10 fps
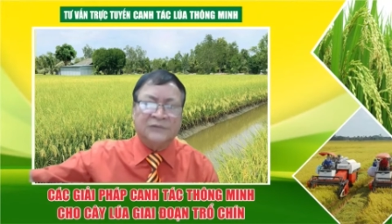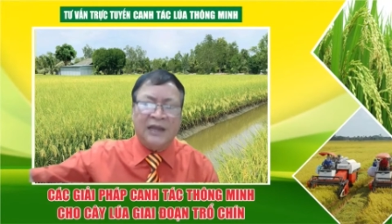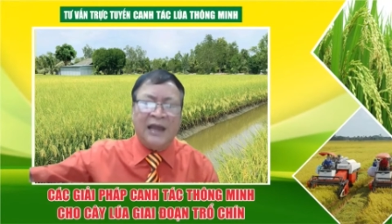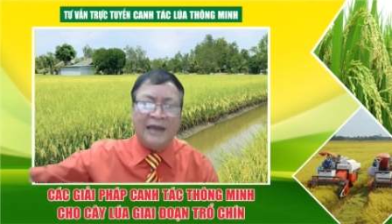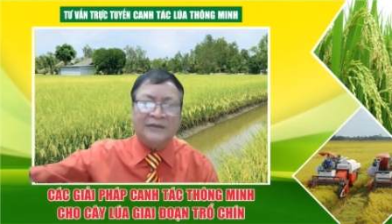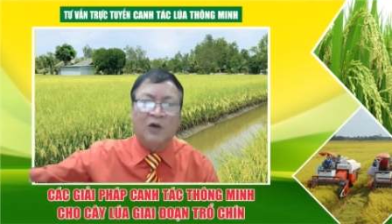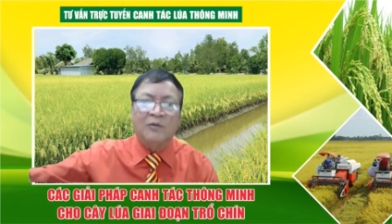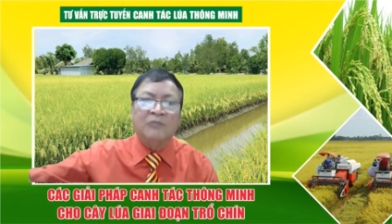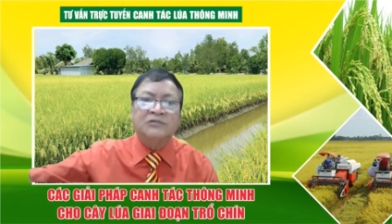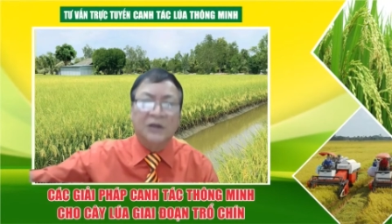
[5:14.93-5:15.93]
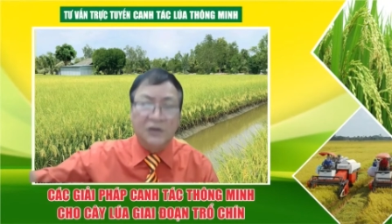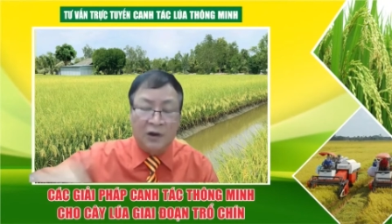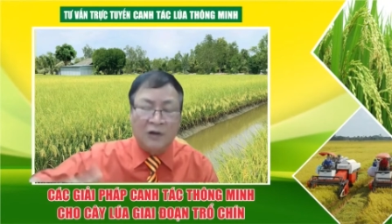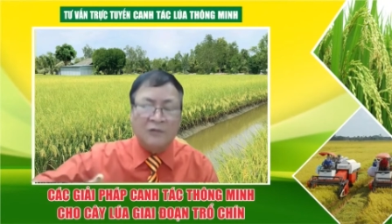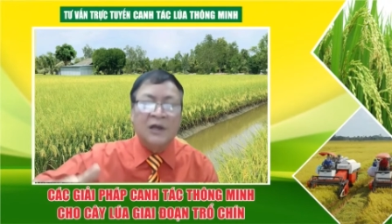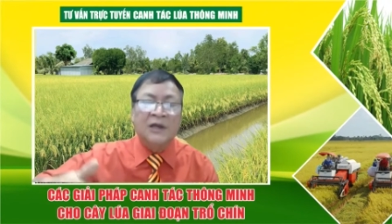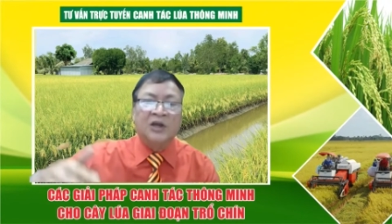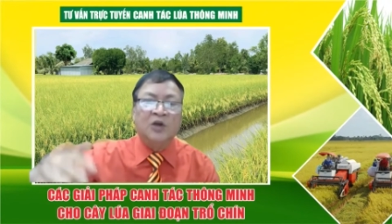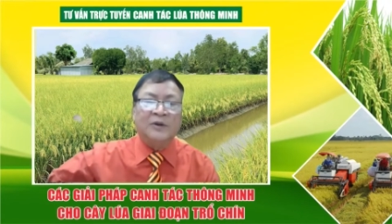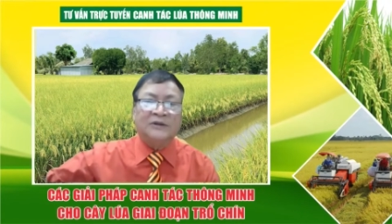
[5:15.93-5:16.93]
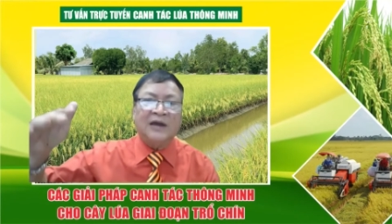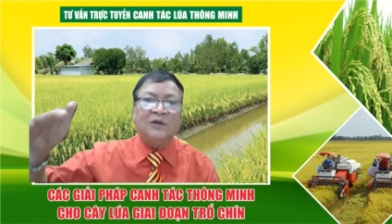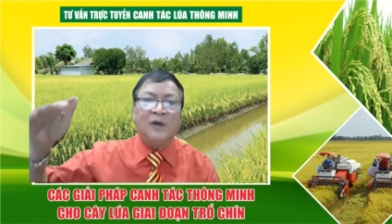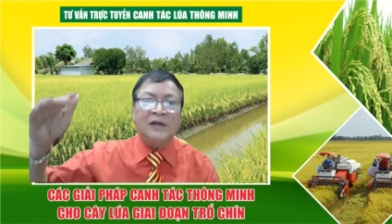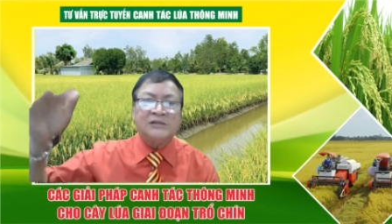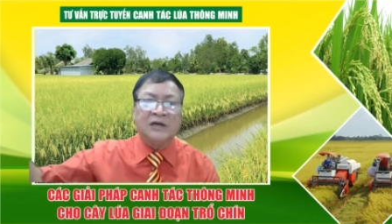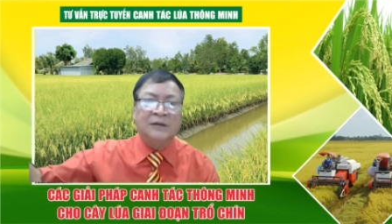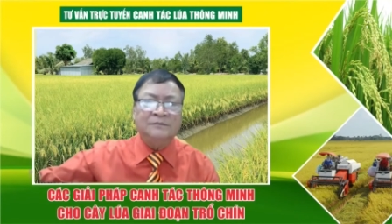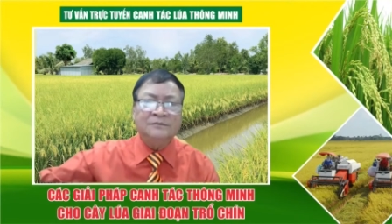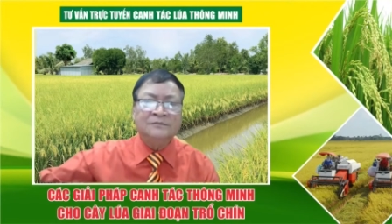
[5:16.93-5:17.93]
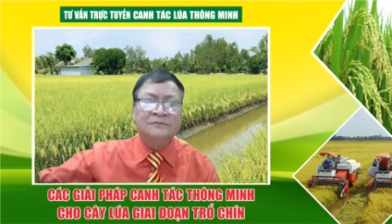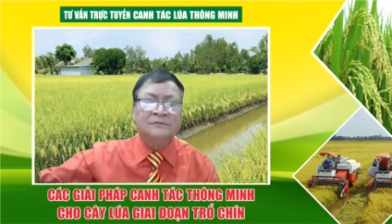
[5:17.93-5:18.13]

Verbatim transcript: cái hạt đầu bông chín vô nếu mình cắt quá sớm